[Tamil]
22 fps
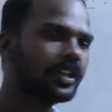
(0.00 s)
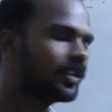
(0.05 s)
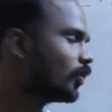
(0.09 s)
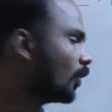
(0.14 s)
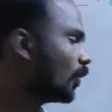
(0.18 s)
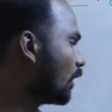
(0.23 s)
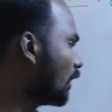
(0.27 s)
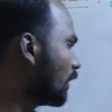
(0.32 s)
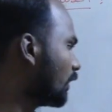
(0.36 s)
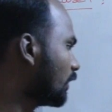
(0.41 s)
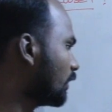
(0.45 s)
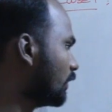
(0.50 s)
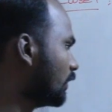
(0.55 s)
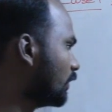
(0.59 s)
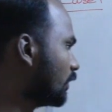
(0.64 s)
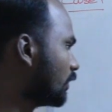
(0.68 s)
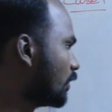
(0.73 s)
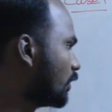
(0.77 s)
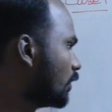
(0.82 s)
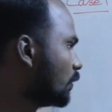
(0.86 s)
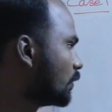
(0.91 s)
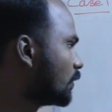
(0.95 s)
ஈக்குவலாக இருக்குது
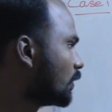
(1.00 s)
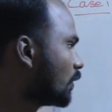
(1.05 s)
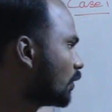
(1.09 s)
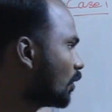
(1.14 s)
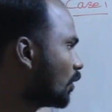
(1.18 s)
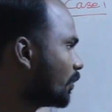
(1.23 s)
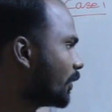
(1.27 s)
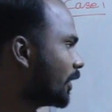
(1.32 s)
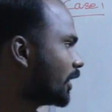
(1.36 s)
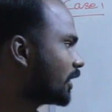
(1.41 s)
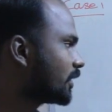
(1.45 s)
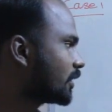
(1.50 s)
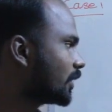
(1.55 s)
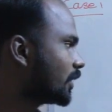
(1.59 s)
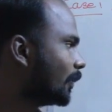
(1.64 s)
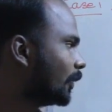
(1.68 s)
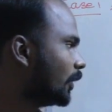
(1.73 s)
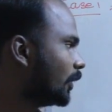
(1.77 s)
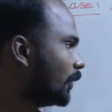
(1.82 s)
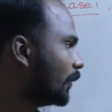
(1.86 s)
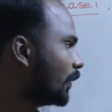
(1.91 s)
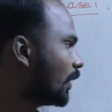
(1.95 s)
கியூஸ் ஈக்குவல் மைனஸ்
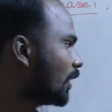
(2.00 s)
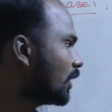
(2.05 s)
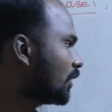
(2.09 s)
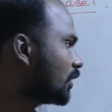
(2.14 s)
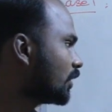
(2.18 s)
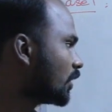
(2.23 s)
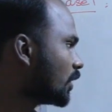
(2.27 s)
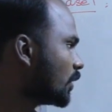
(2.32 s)
டபிள்யூனா